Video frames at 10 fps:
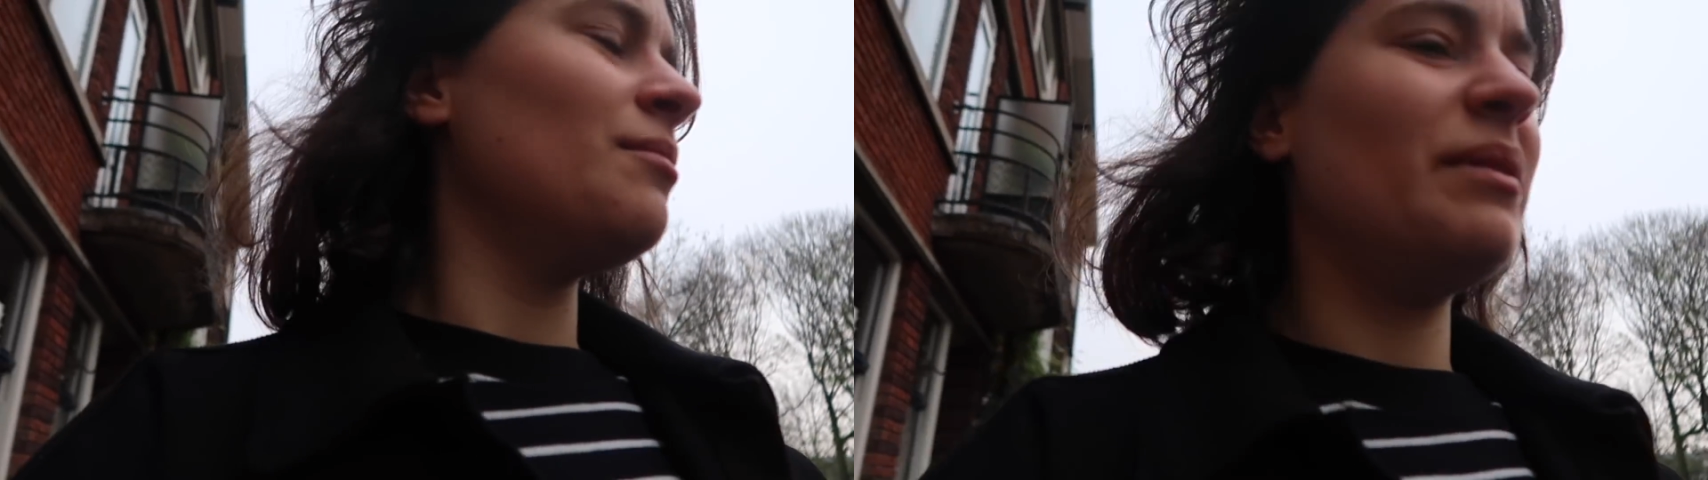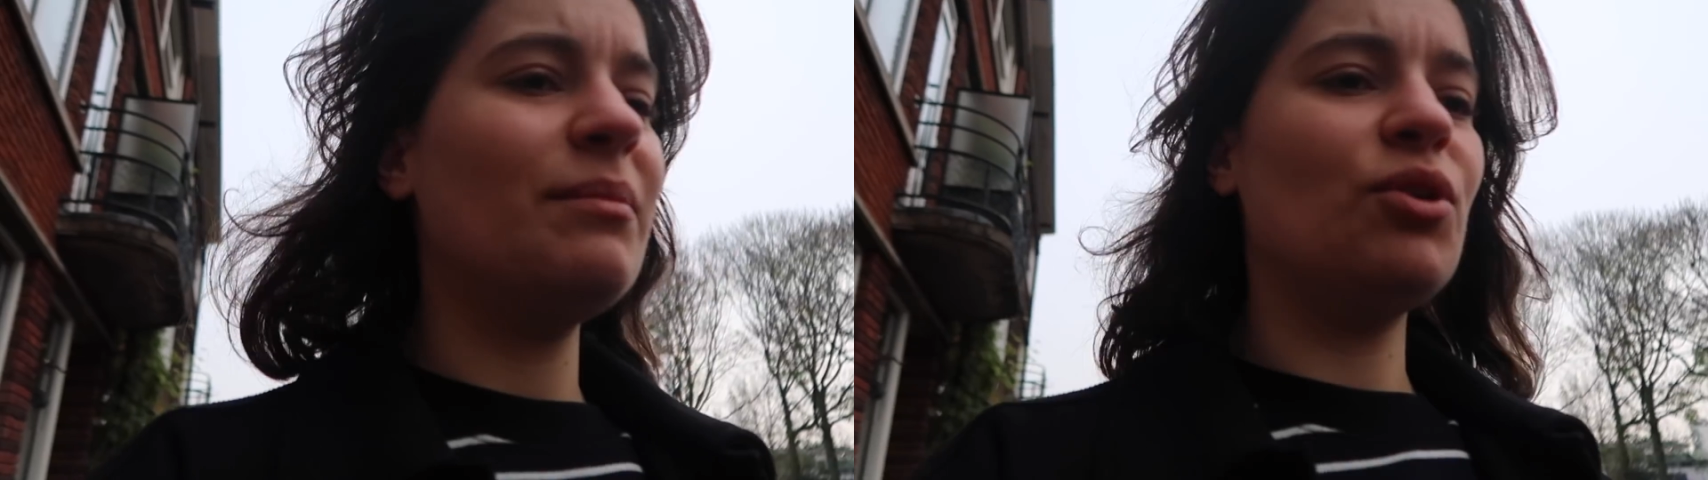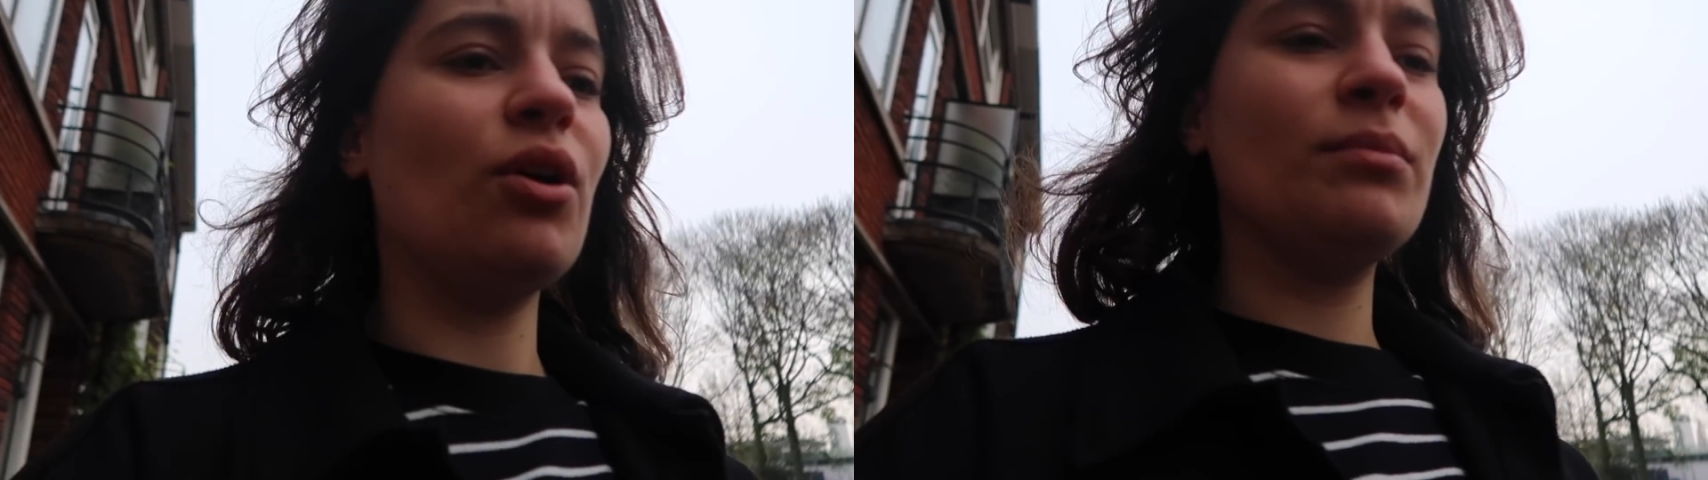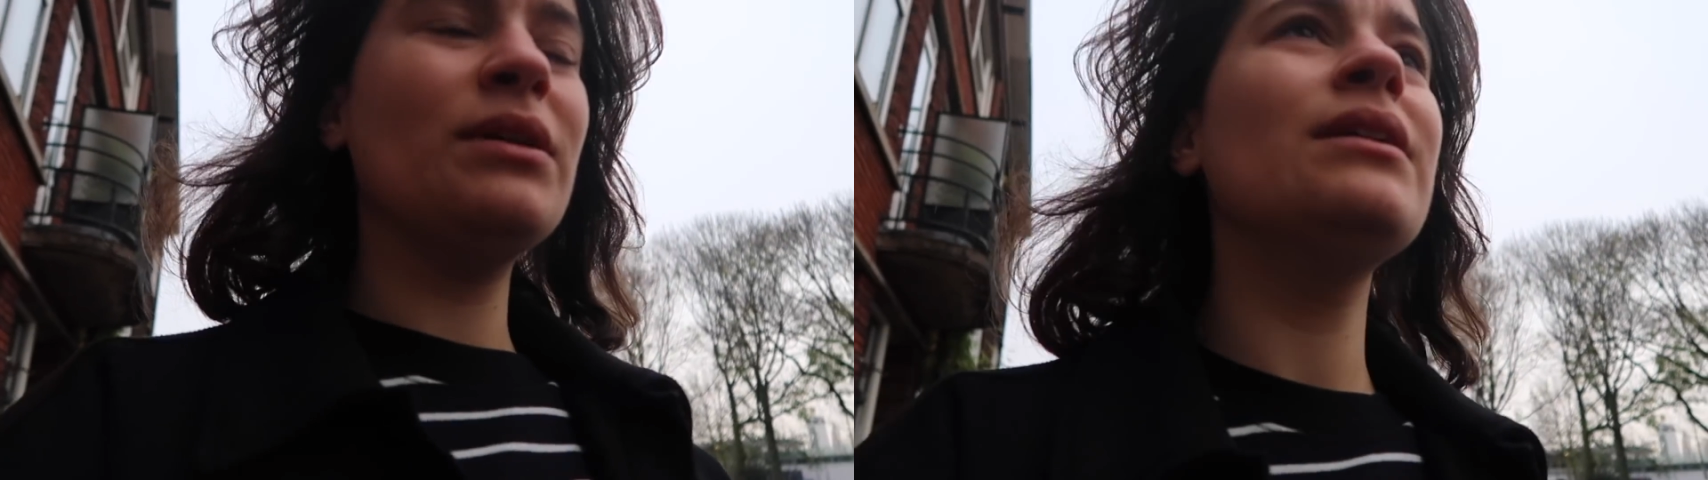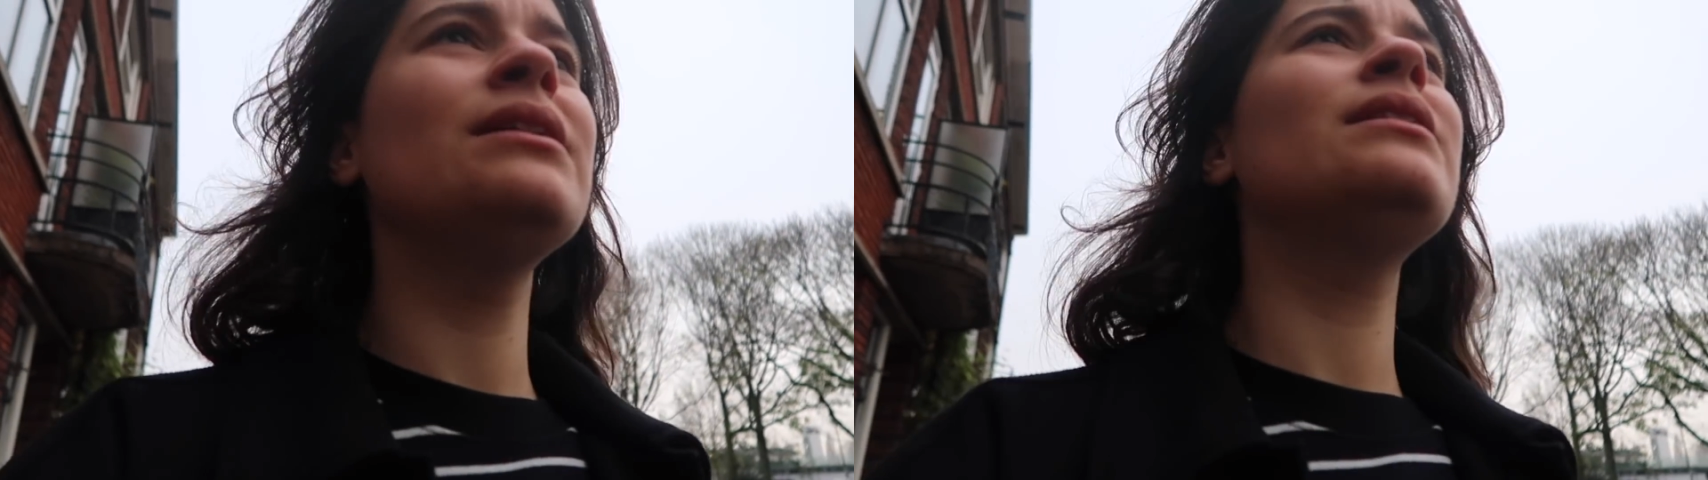Bilmiyorum.
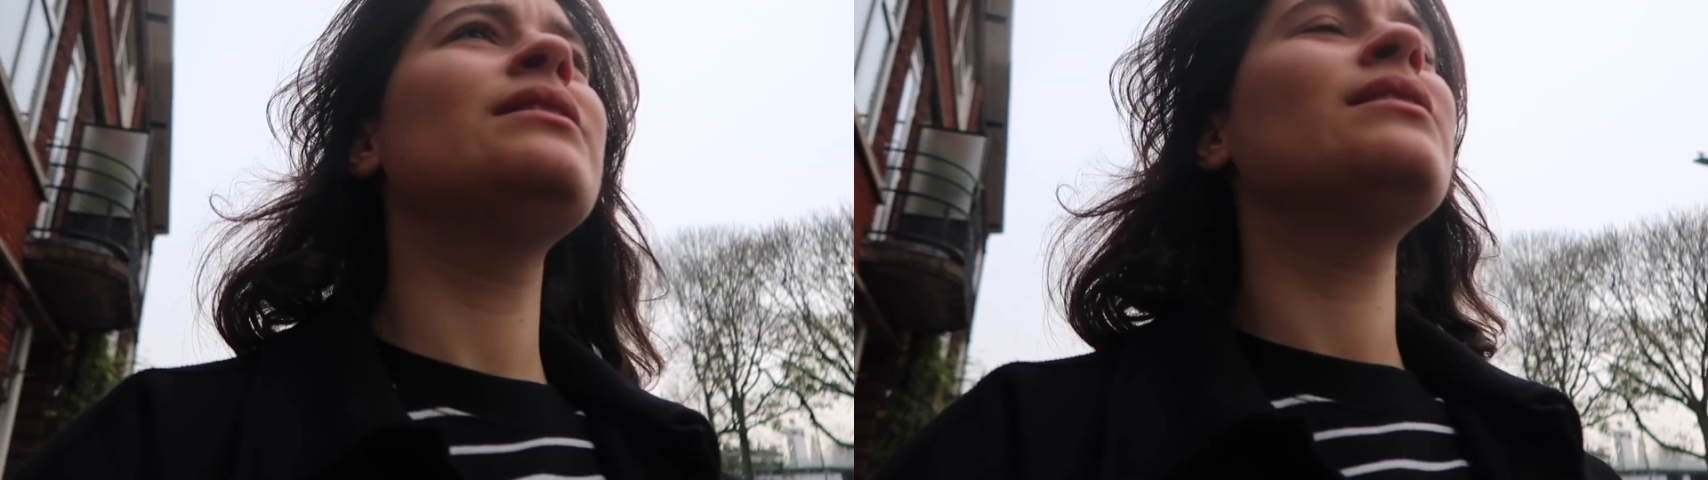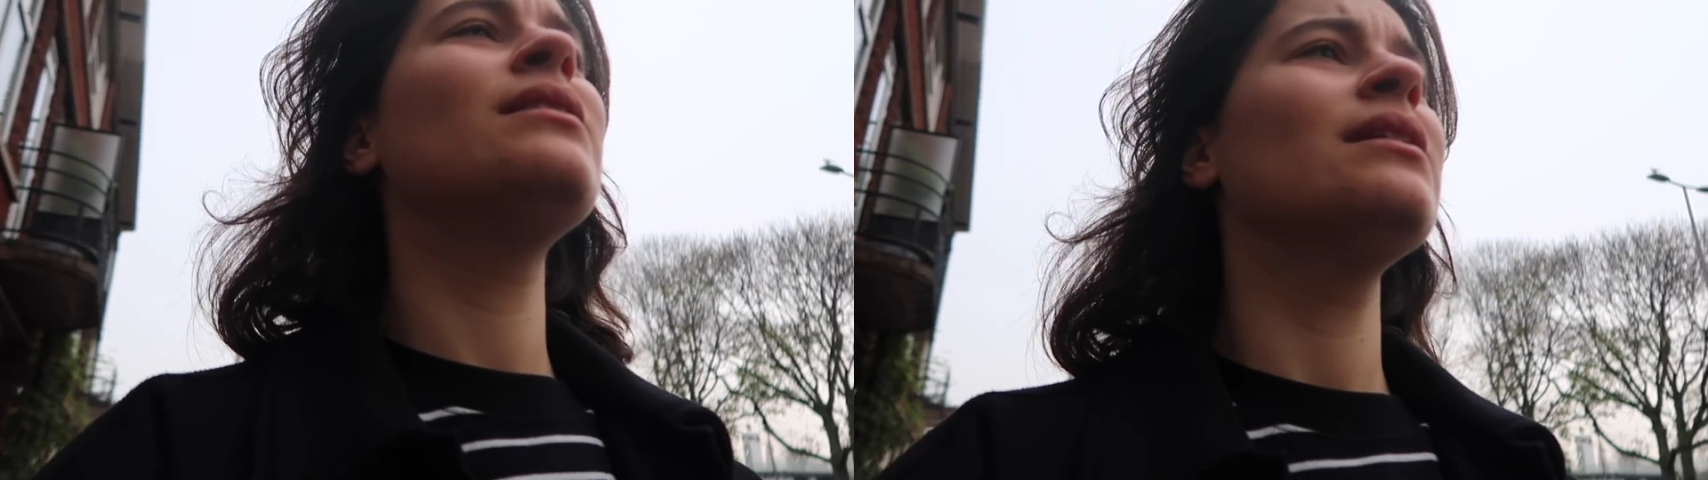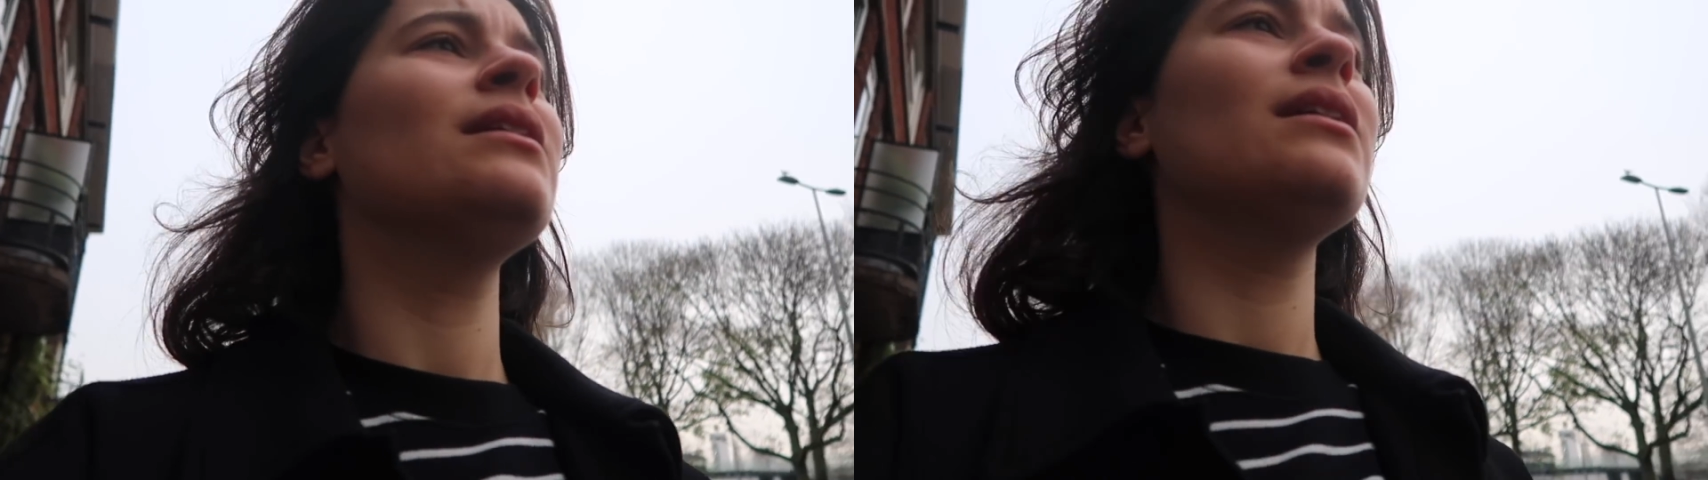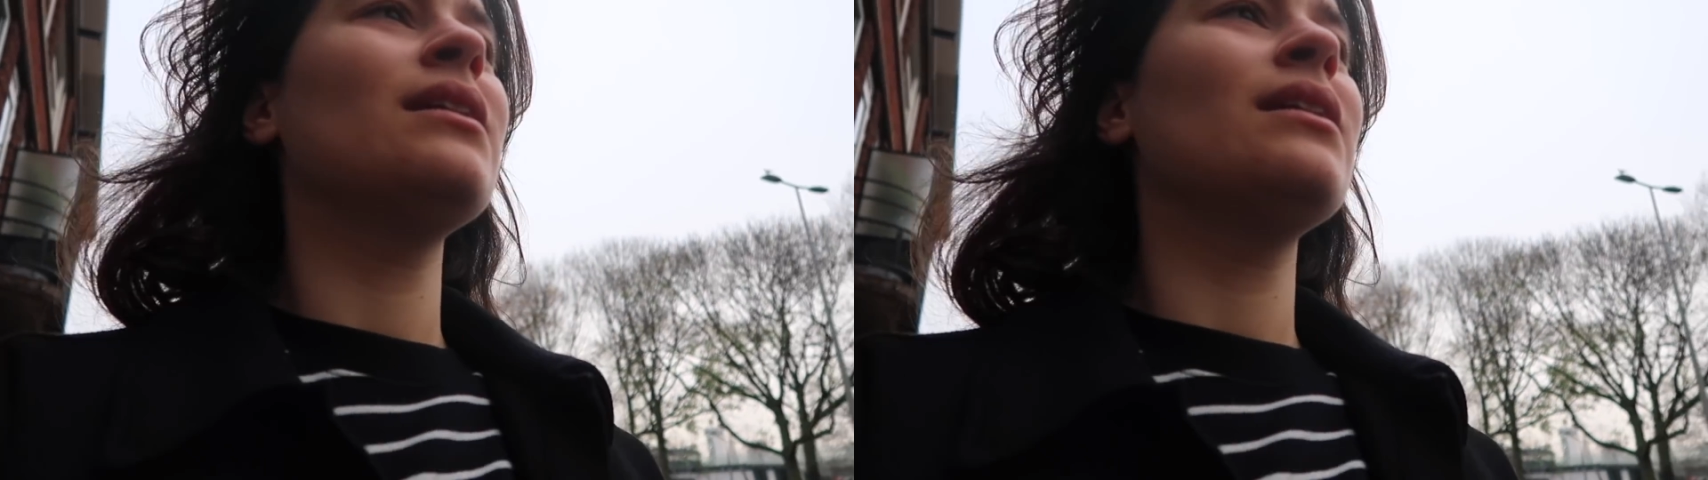Gerçekten.